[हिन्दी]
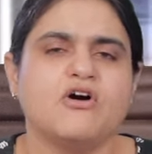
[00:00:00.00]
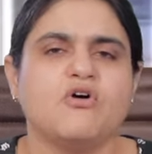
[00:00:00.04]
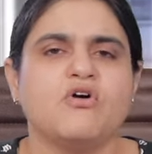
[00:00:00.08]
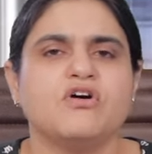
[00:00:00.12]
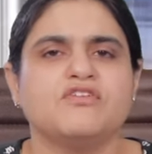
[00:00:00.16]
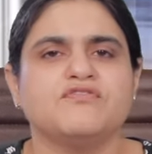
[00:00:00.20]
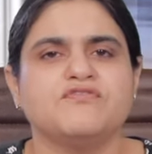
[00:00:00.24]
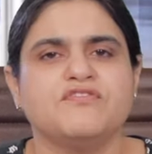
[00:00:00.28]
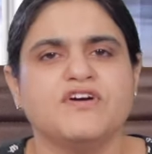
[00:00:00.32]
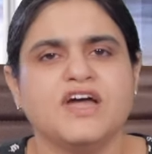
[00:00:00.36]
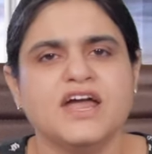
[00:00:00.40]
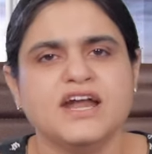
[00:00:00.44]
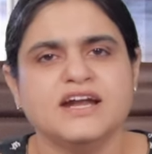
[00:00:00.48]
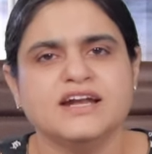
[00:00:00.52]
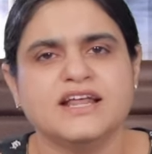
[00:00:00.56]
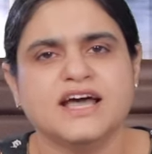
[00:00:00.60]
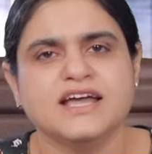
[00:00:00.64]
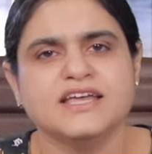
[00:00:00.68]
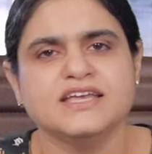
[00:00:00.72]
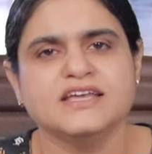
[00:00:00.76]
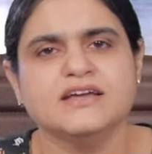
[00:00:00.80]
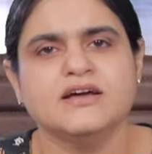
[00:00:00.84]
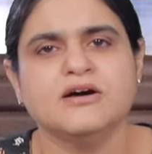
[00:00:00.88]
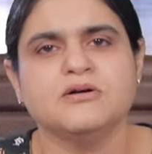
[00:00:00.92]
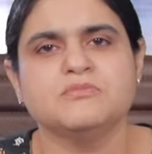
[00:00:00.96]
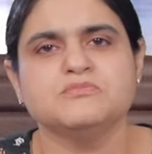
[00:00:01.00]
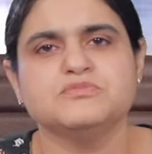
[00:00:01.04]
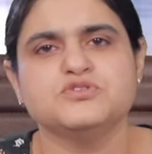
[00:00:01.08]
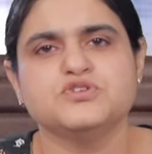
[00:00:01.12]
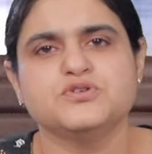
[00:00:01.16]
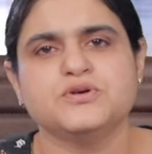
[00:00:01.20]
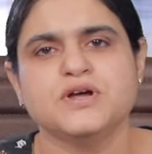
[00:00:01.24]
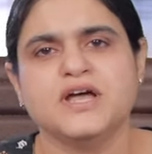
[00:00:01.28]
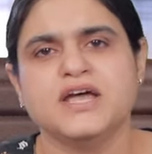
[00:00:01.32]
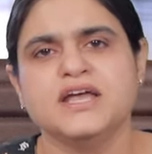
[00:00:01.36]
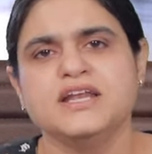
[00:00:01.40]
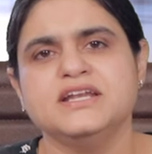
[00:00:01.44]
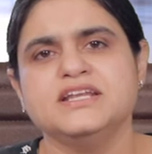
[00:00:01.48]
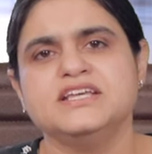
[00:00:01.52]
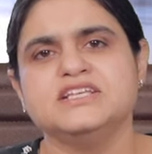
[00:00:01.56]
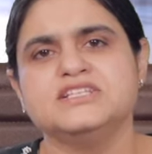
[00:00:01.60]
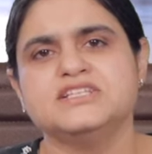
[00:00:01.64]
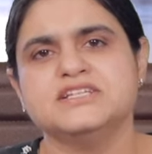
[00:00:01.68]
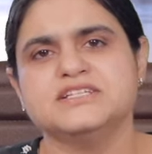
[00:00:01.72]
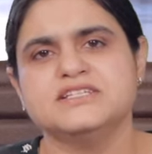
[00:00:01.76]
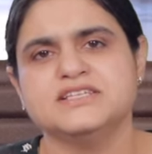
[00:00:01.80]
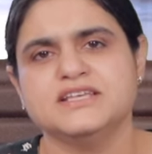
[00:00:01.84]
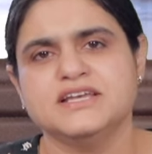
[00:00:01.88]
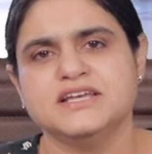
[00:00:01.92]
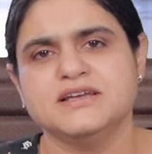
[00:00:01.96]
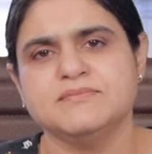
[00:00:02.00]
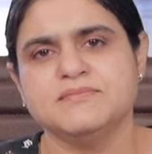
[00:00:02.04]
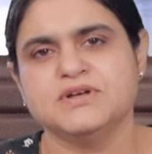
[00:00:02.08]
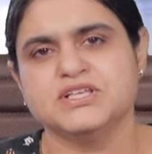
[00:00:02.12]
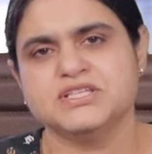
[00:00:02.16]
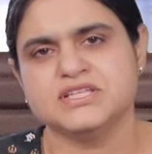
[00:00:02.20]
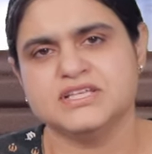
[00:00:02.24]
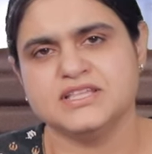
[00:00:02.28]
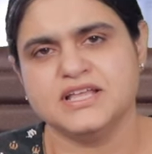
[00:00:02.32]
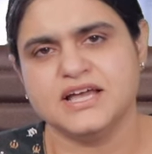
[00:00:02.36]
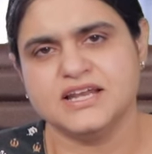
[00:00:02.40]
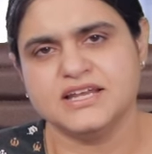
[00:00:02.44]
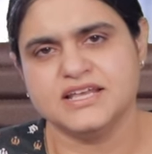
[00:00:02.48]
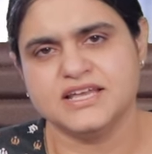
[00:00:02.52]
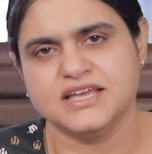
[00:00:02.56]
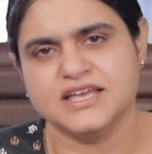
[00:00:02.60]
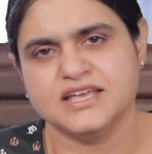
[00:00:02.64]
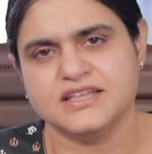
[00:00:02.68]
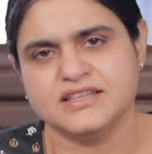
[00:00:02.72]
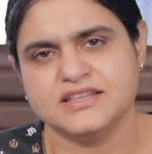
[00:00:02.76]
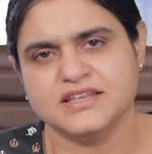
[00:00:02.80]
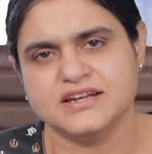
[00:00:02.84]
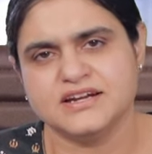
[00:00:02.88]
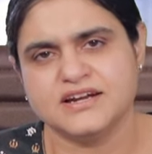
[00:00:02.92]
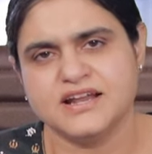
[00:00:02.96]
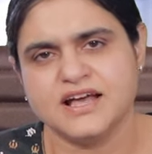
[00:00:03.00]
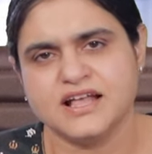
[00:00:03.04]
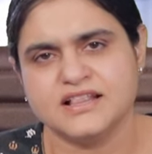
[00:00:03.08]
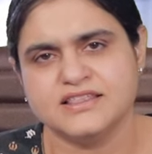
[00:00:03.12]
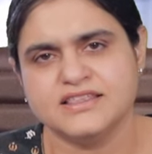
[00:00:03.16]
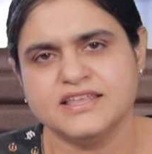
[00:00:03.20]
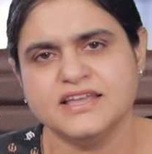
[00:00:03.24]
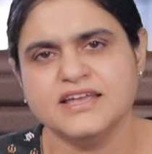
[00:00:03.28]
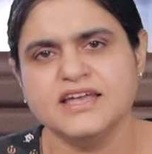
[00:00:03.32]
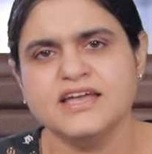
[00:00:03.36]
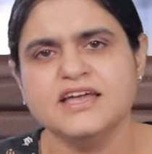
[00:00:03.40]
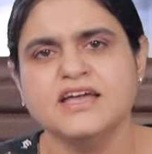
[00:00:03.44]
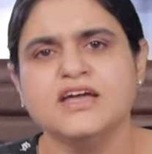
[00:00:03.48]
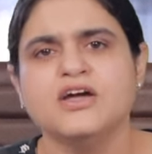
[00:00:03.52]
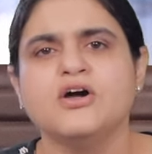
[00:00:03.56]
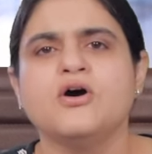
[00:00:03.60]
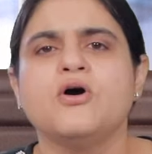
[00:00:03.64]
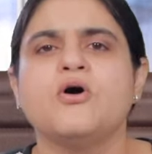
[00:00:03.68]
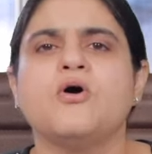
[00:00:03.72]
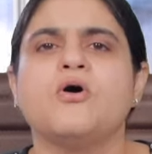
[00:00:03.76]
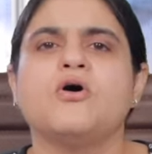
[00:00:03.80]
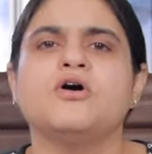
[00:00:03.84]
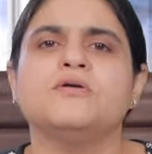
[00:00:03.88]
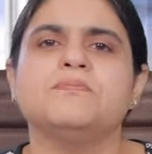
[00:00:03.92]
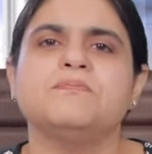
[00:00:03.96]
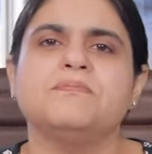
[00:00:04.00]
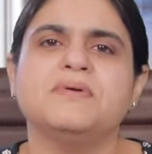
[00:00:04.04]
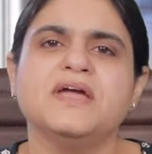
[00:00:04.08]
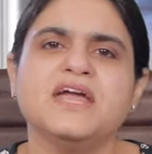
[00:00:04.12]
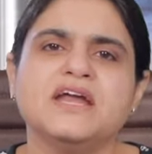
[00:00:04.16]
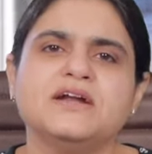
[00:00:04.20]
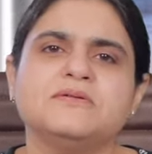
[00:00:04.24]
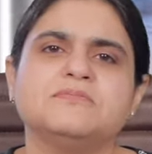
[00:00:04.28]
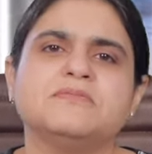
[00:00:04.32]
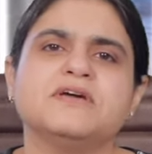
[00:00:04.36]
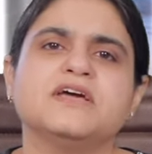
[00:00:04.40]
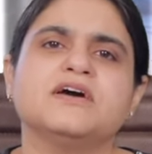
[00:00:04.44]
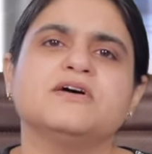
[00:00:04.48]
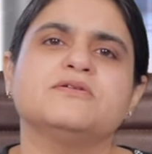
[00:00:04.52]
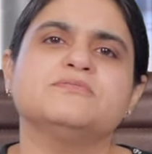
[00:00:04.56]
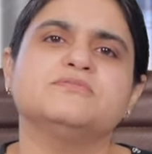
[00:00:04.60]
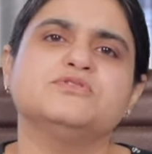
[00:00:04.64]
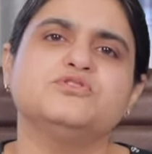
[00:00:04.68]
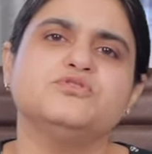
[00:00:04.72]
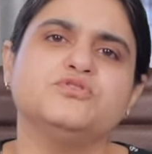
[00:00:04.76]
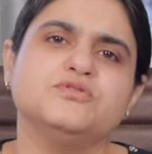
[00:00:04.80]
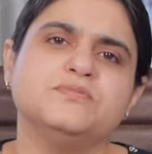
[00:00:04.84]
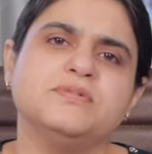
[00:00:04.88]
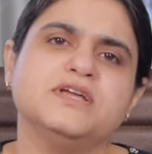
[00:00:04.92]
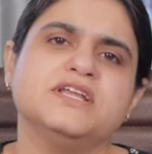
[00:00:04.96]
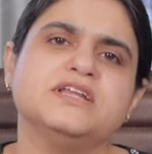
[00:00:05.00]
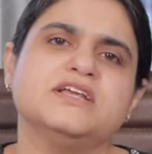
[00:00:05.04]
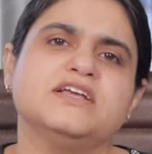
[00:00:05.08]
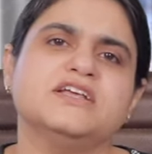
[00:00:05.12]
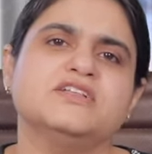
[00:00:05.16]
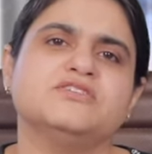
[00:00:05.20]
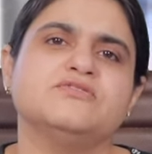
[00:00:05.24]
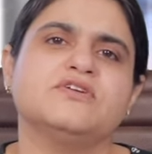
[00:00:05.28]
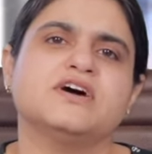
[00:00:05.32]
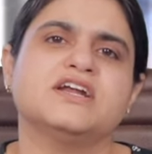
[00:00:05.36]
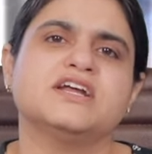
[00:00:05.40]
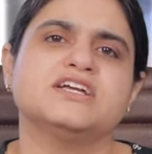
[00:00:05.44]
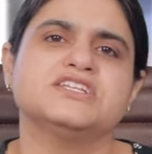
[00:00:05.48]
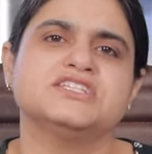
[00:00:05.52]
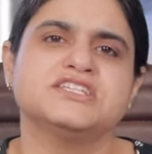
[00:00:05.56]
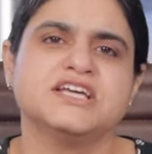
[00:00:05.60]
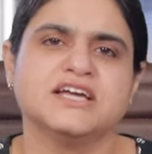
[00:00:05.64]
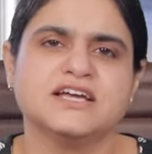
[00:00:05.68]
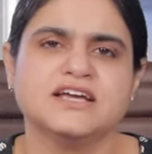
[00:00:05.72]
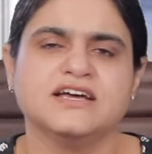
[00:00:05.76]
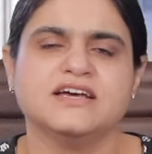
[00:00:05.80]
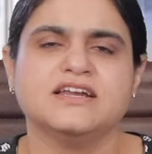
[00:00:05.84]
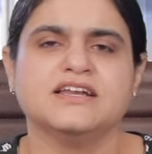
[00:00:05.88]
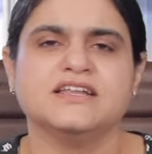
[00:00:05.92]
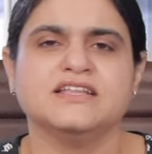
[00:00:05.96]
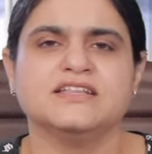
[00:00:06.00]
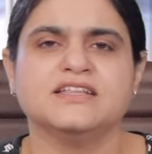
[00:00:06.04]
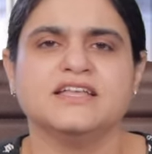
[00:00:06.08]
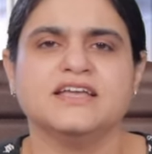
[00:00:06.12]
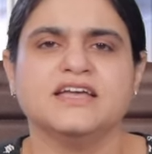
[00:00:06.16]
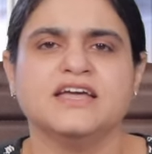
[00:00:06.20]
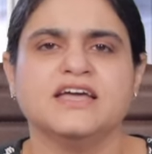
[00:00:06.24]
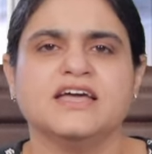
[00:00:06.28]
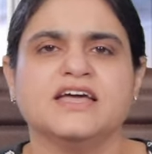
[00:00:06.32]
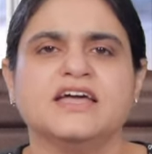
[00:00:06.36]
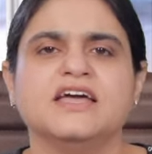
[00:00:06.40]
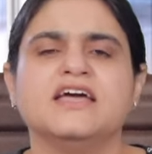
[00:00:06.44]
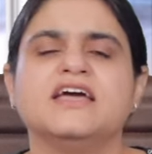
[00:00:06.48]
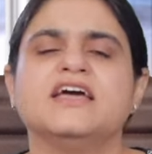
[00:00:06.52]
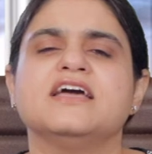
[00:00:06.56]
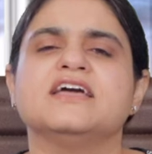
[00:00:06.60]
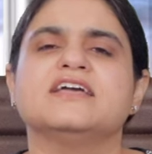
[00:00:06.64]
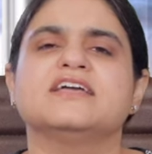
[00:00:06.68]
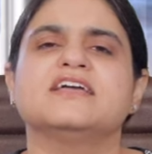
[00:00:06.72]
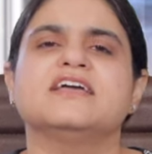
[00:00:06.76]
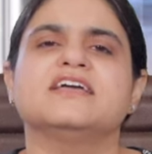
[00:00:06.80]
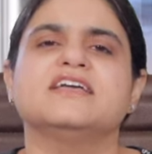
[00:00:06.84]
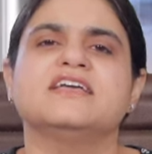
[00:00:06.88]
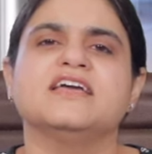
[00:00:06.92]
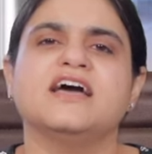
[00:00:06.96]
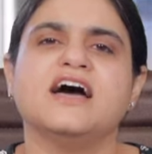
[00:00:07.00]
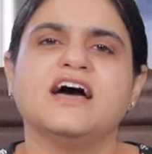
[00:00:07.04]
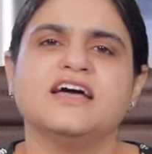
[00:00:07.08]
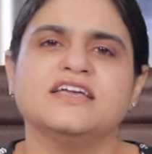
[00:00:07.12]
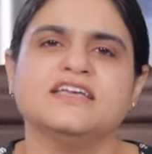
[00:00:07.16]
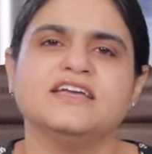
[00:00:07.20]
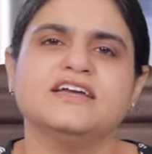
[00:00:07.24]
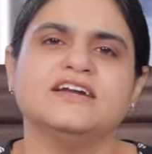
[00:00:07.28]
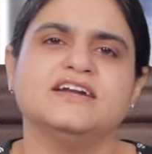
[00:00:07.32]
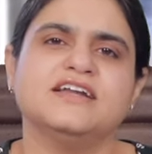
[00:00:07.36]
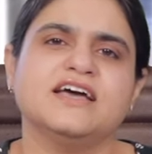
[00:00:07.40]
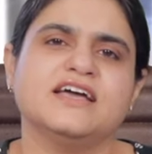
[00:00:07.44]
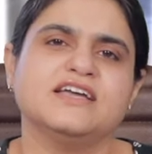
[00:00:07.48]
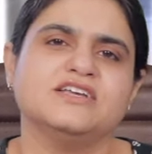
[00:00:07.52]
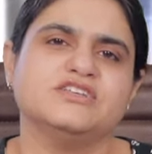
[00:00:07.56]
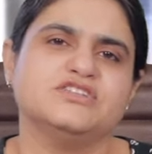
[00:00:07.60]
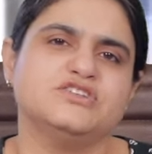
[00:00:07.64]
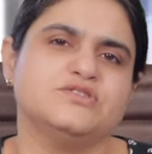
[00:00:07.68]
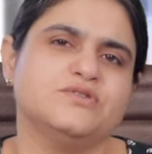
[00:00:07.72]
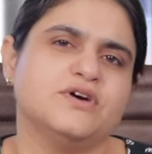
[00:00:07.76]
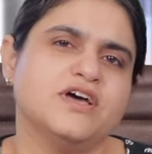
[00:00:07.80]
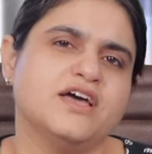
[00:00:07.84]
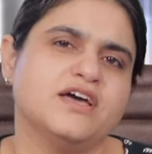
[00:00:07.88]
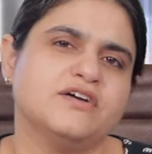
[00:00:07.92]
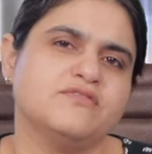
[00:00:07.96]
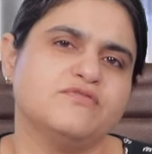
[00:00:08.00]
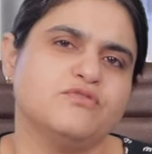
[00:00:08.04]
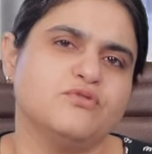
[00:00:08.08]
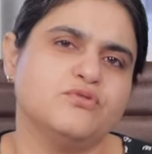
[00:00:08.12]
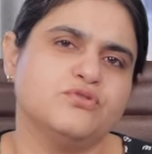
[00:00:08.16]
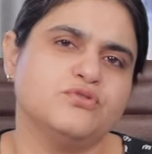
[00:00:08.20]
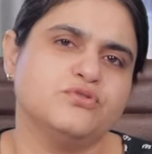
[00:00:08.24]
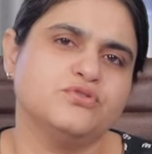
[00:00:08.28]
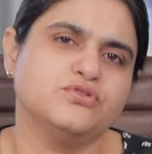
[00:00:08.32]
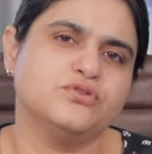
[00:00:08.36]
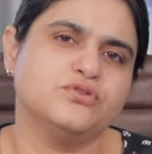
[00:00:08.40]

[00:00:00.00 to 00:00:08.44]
और वह डाई हम जो है नीचे से बच्चेदानी के अंदर डालते हैं और पेट में हम दूरबीन के द्वारा चेक कर लेते हैं कि क्या यह डाई जो है वो